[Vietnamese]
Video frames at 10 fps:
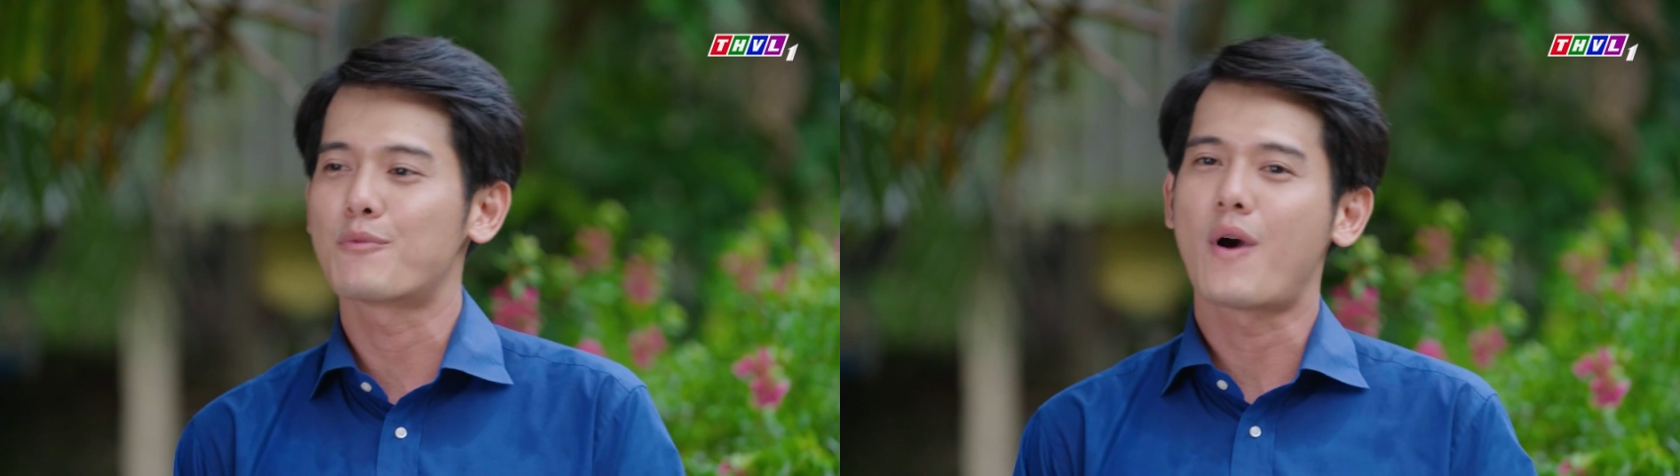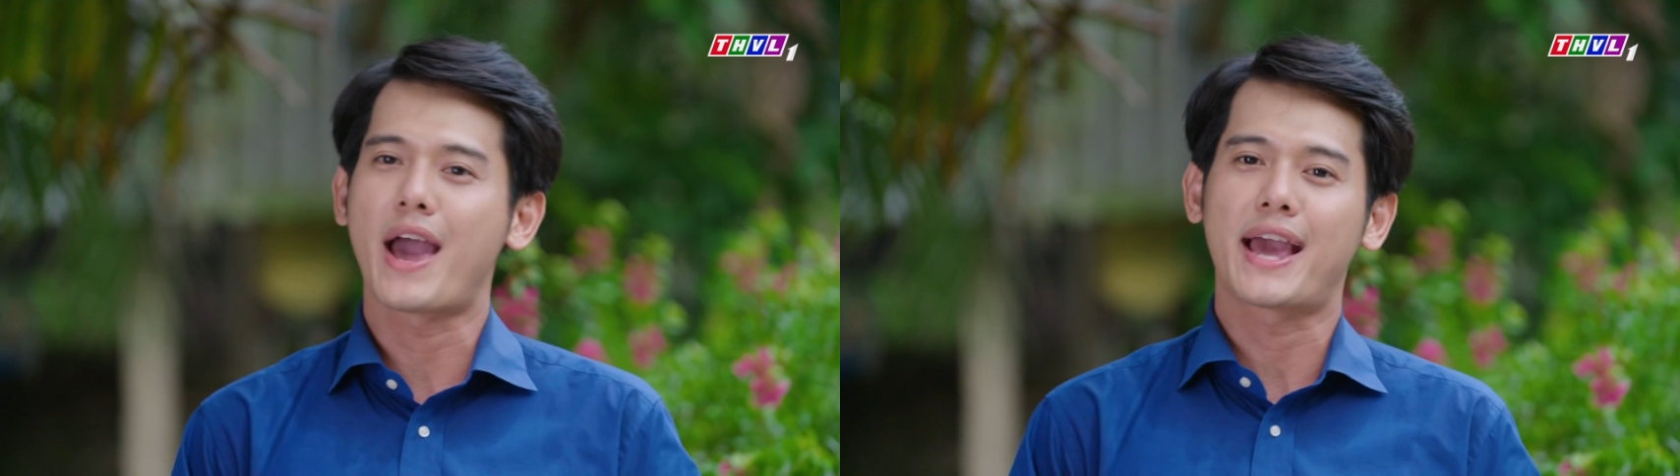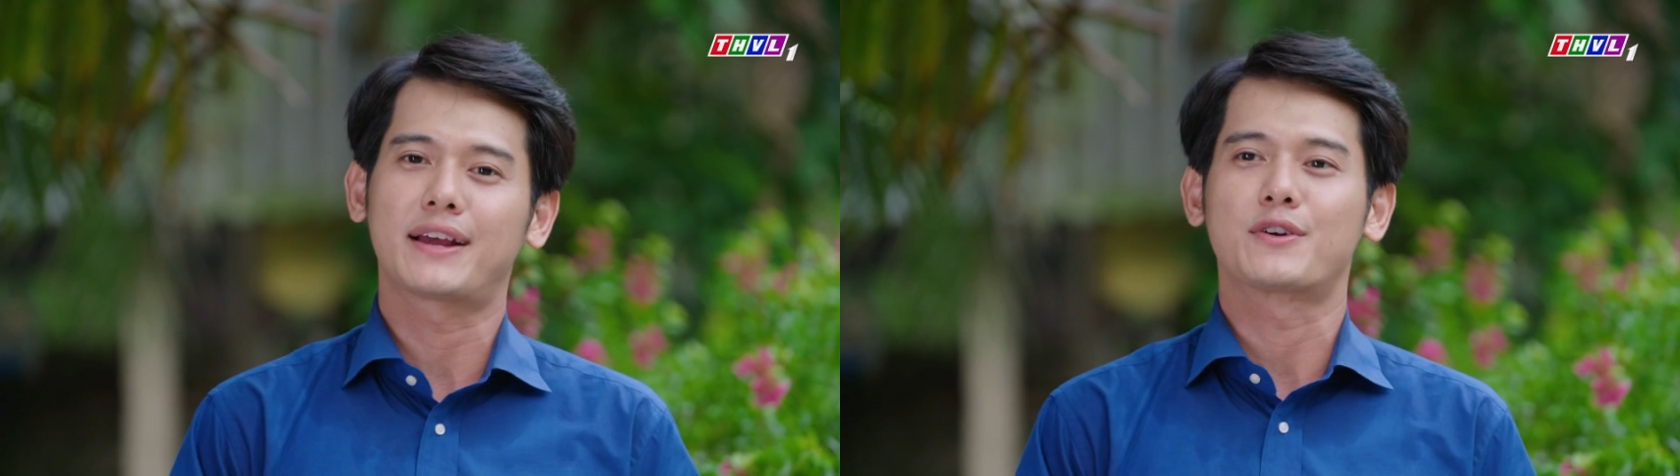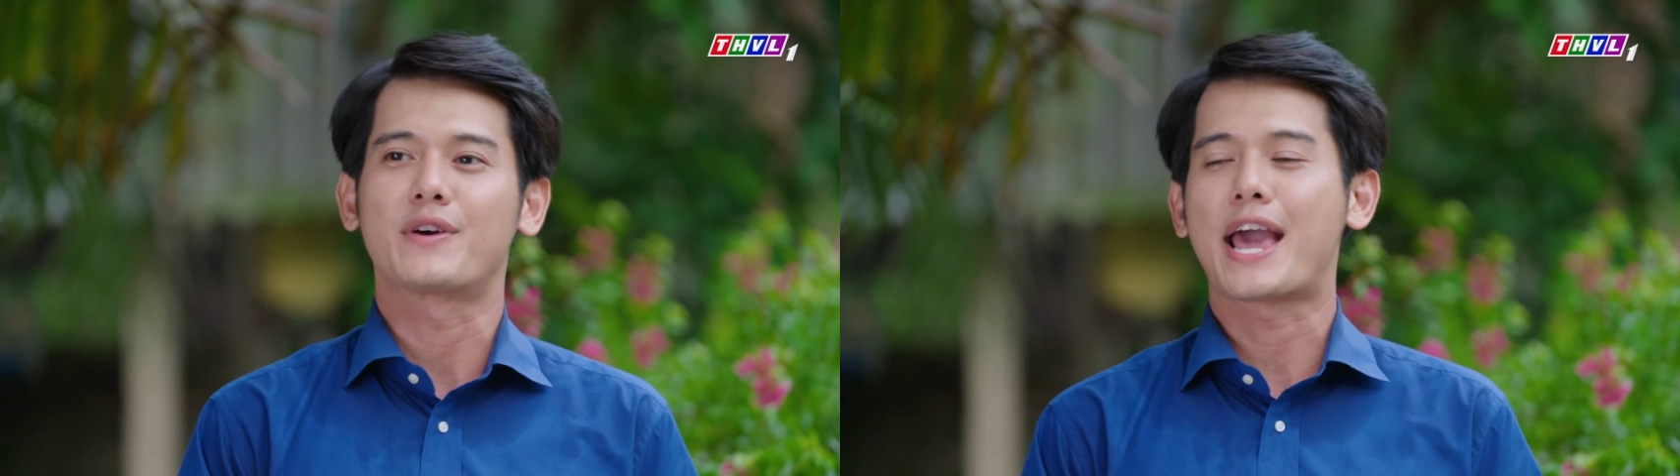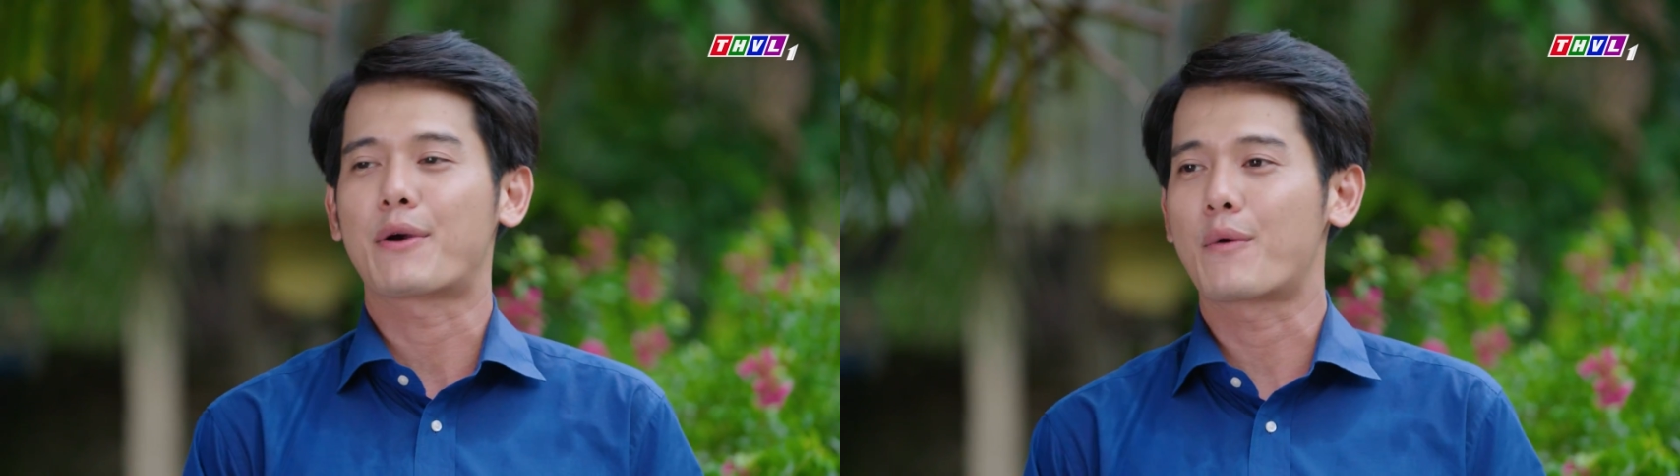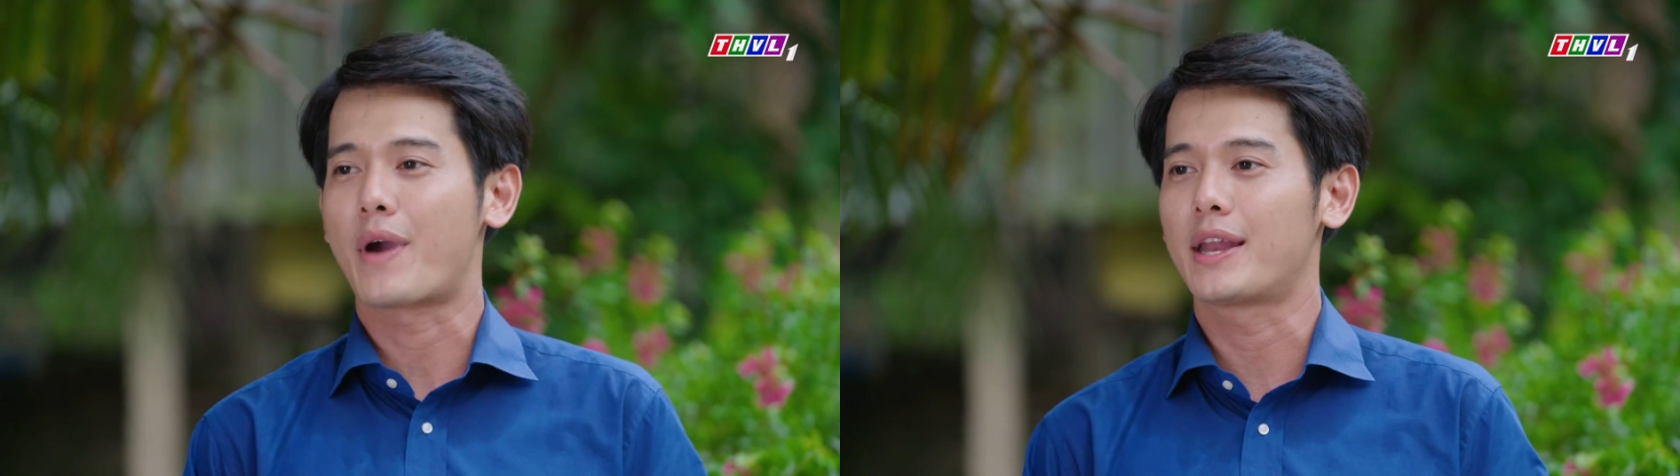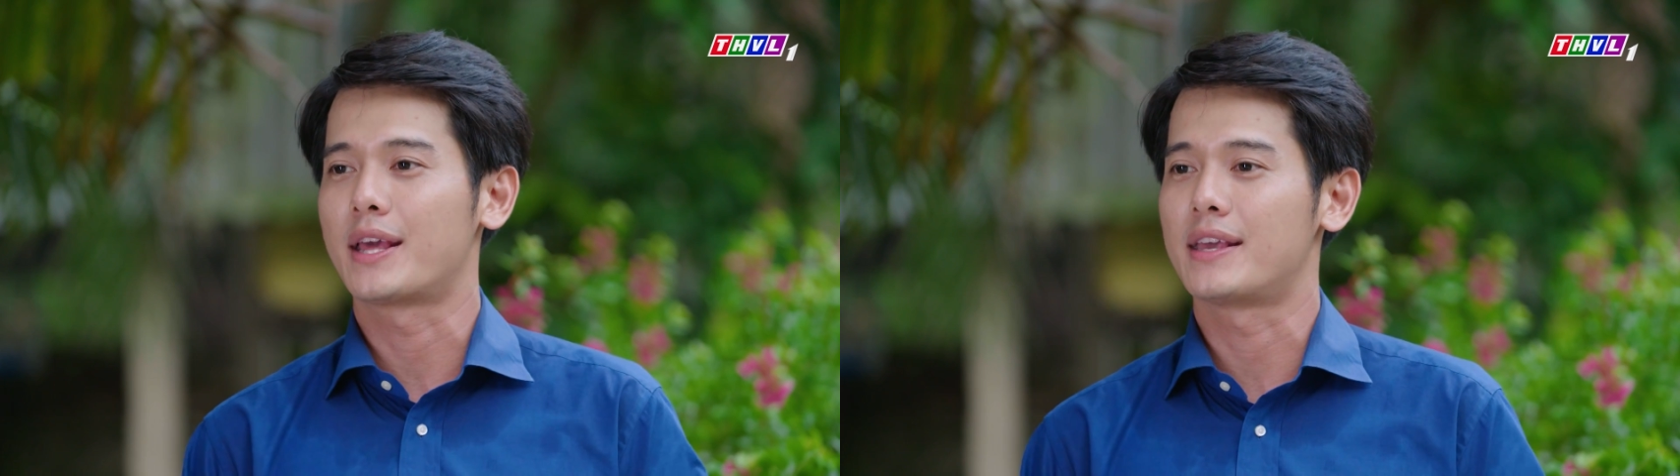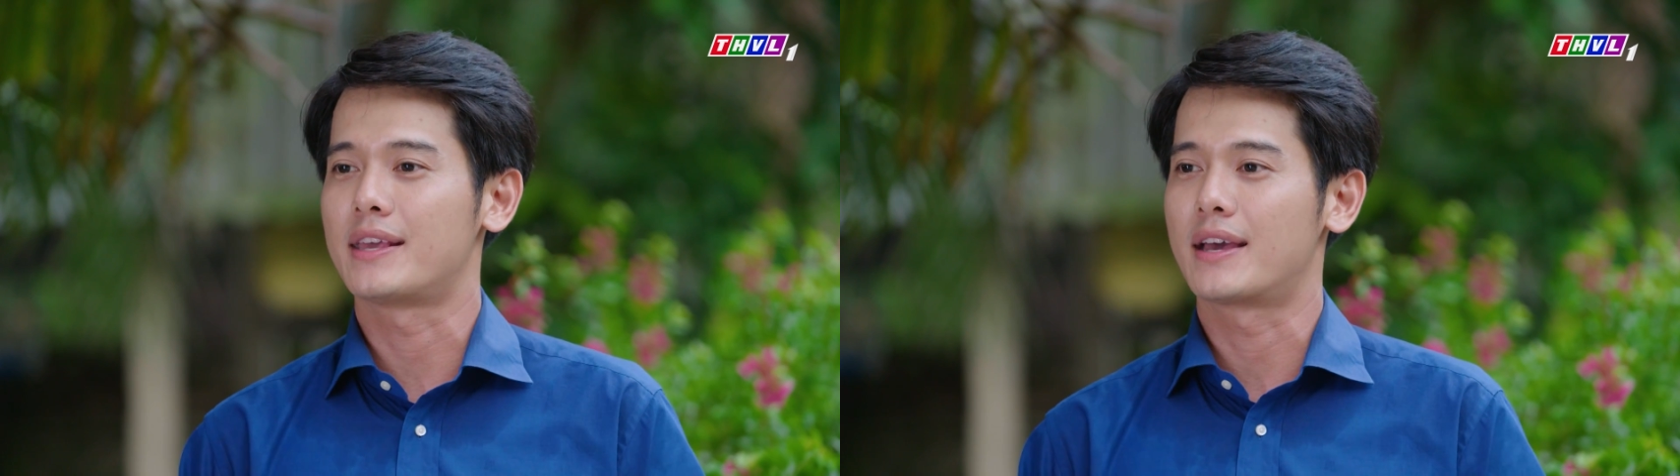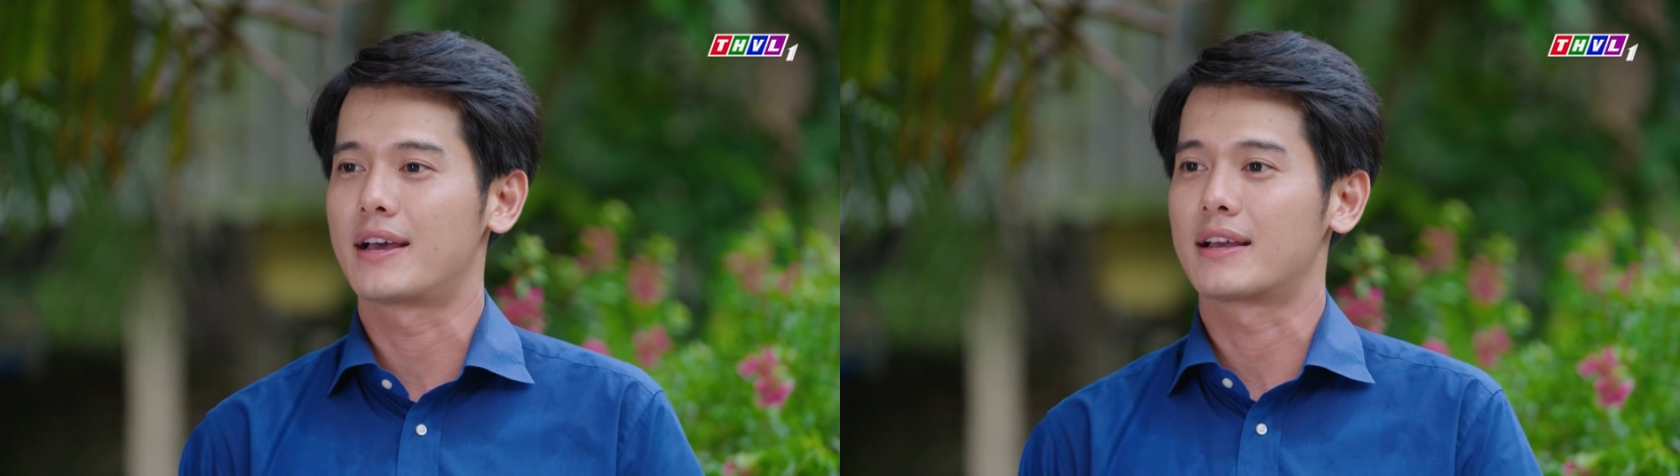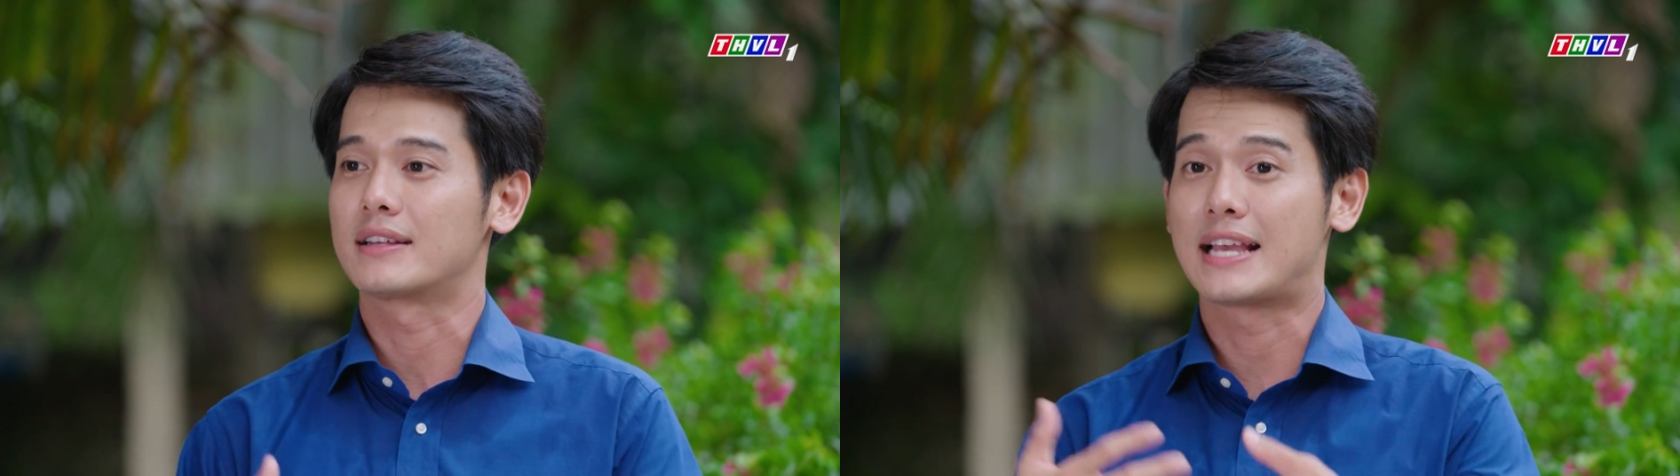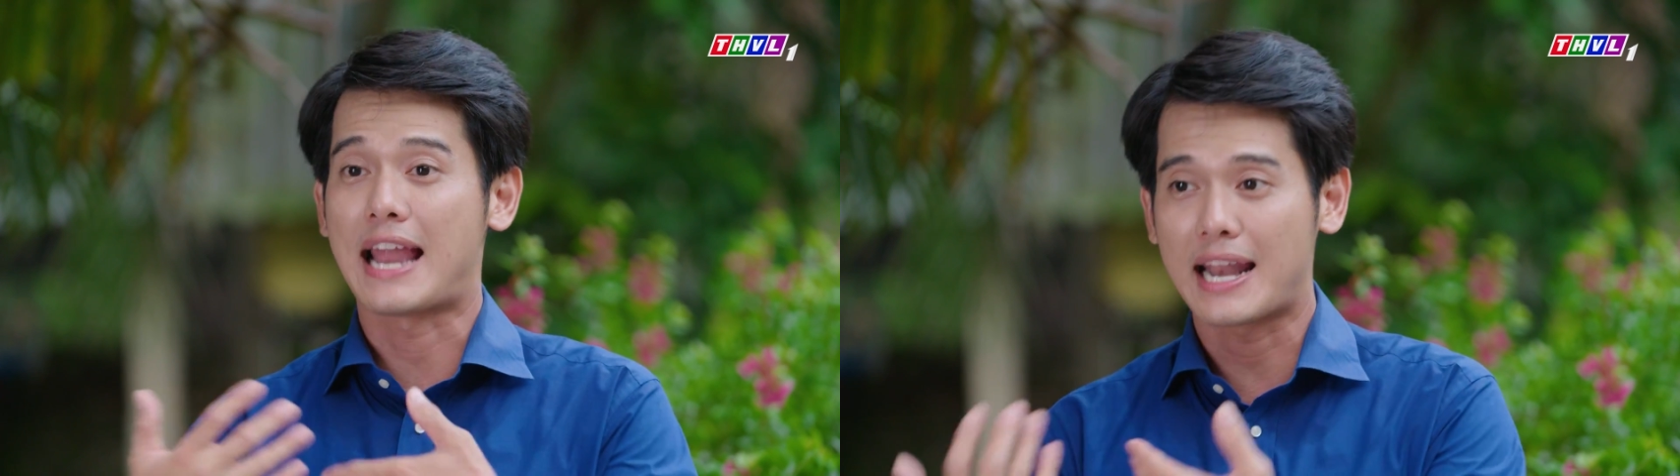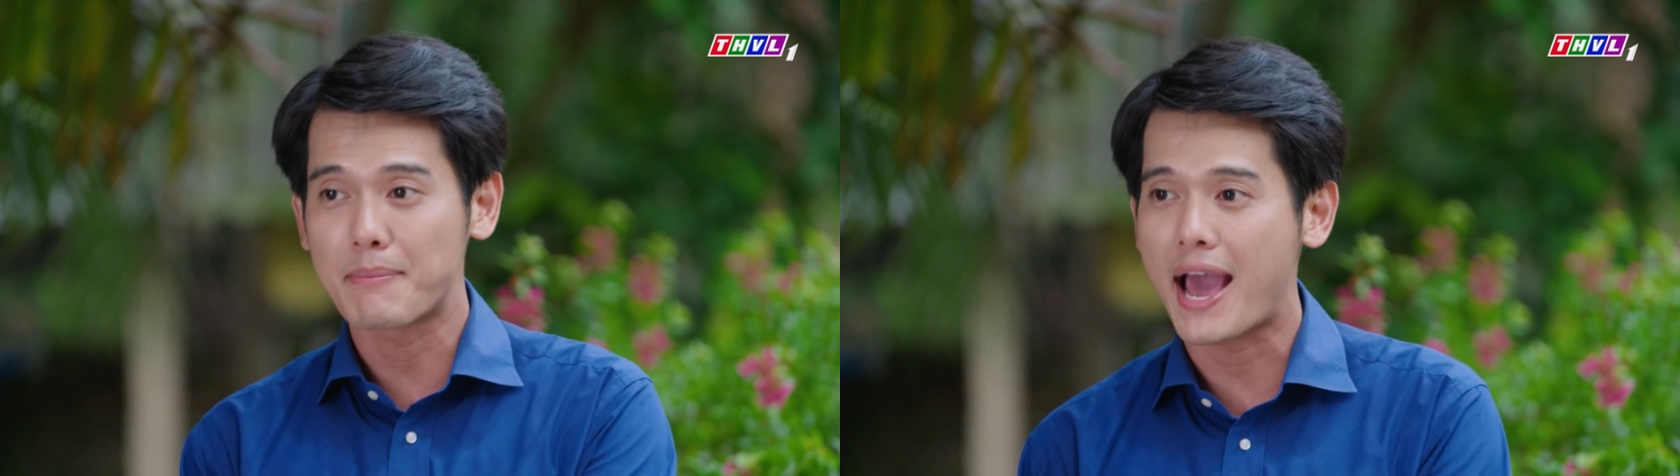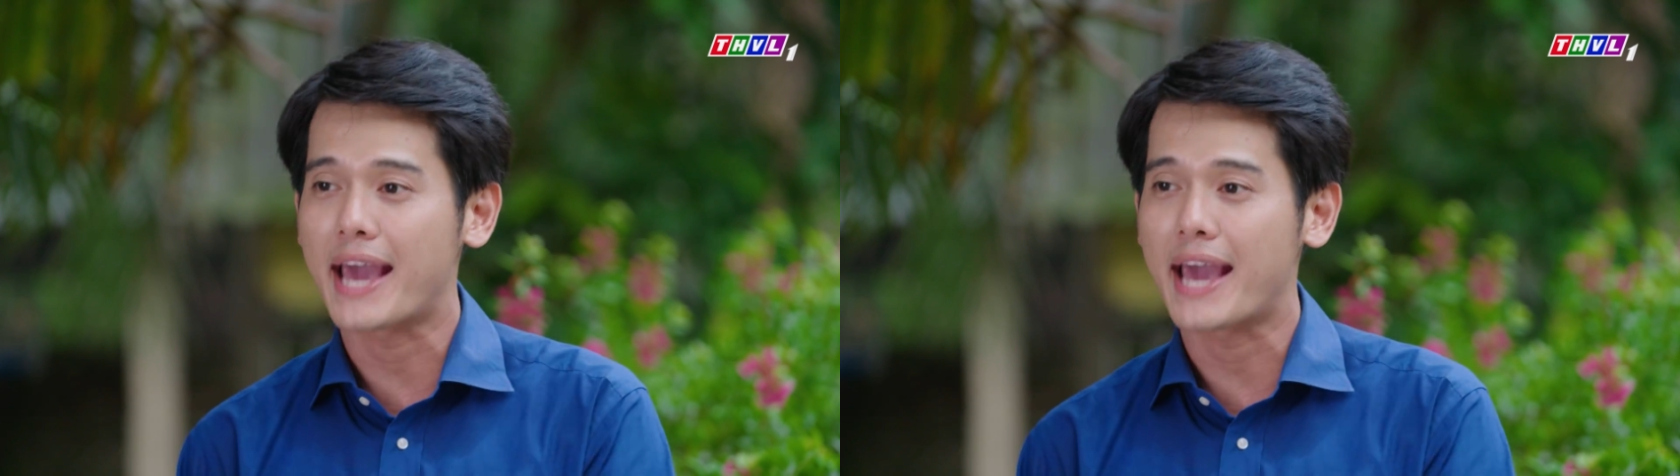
tham quan rồi ai còn khỏe thì ờ, sẽ lặt lá